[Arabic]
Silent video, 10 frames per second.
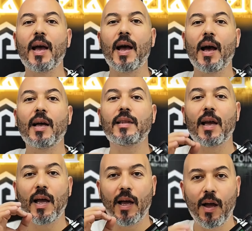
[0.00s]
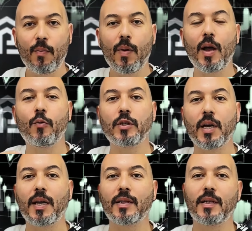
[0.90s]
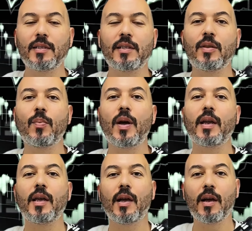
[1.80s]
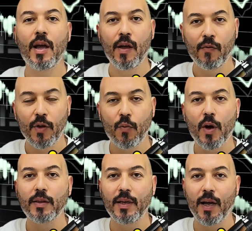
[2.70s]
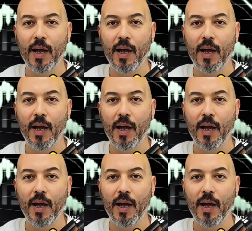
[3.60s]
أحد أهم الوجهات الاستثمارية في وقتنا